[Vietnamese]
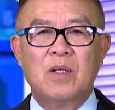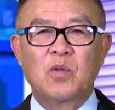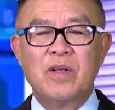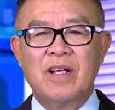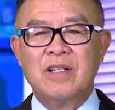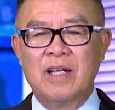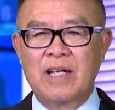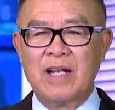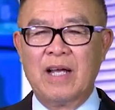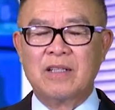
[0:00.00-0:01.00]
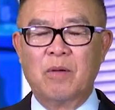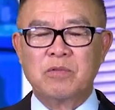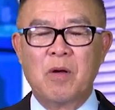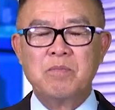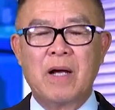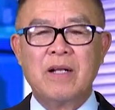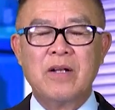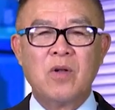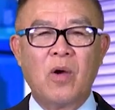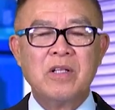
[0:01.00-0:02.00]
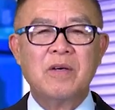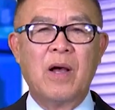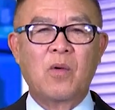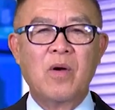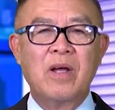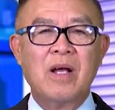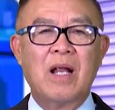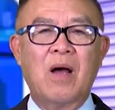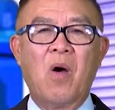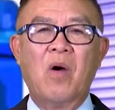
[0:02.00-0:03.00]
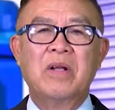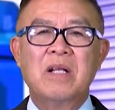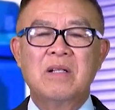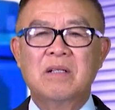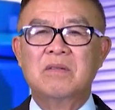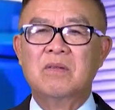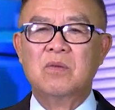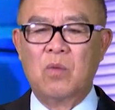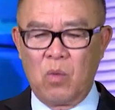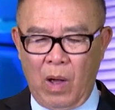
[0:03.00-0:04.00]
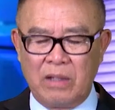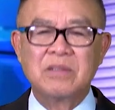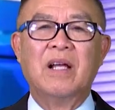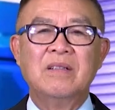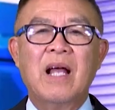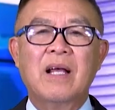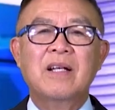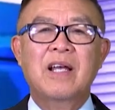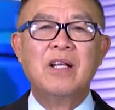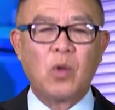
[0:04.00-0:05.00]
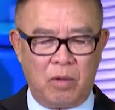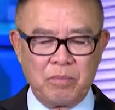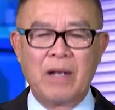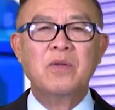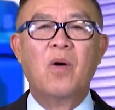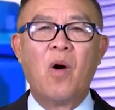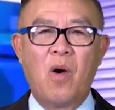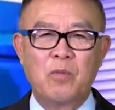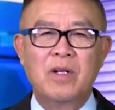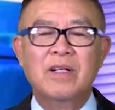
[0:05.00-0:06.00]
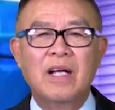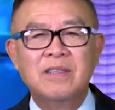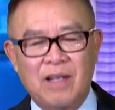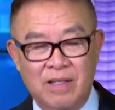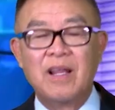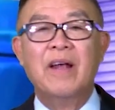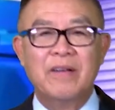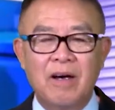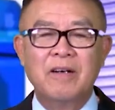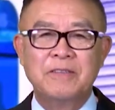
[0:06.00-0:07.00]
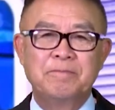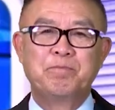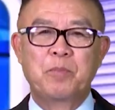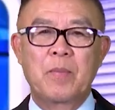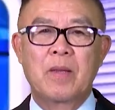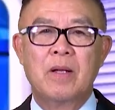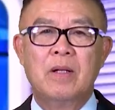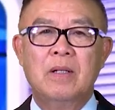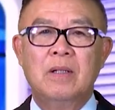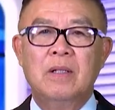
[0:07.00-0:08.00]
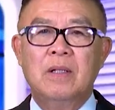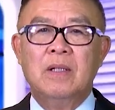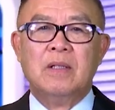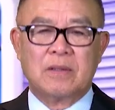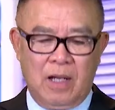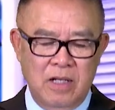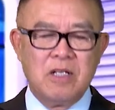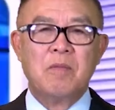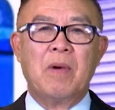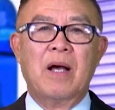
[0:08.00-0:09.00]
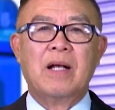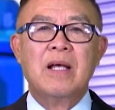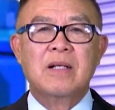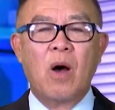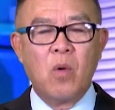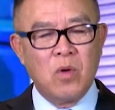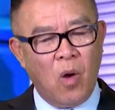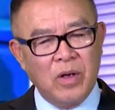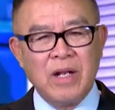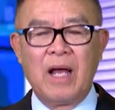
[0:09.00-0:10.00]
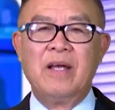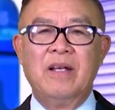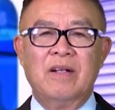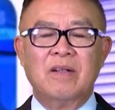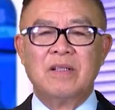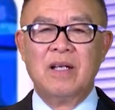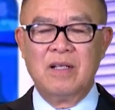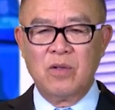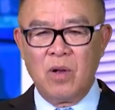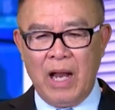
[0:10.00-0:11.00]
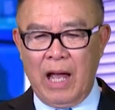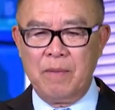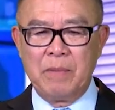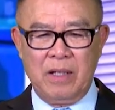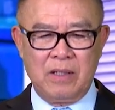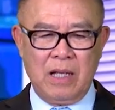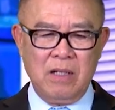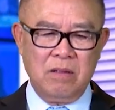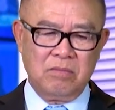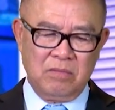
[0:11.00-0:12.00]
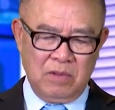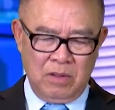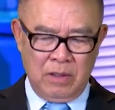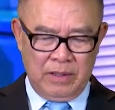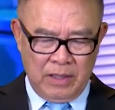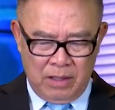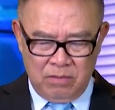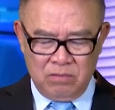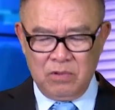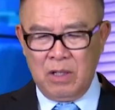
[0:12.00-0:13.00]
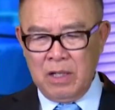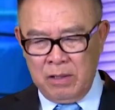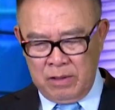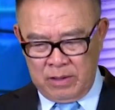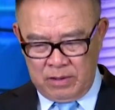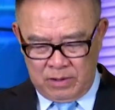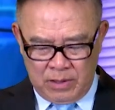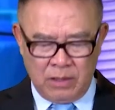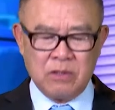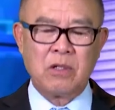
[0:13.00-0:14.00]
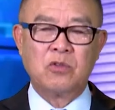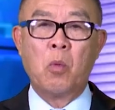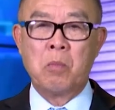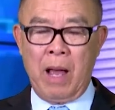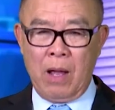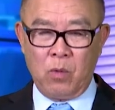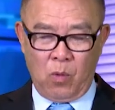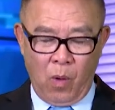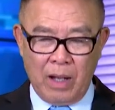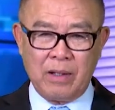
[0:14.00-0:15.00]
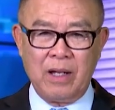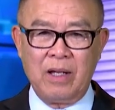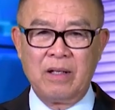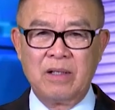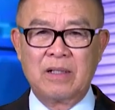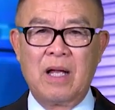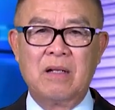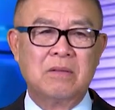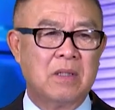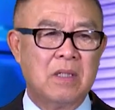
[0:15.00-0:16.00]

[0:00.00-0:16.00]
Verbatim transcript: Cho nên kỳ này Tổng thống Biden nói như vậy có nghĩa là họ nên hoàn chỉnh lại cái kỹ thuật bắn của họ một cái cách cẩn thận hơn. Thế nhưng mà cái câu nói này đó thì nó lại bị cái người dân, những cái người dân sử dụng mạng của Hoa Kỳ người ta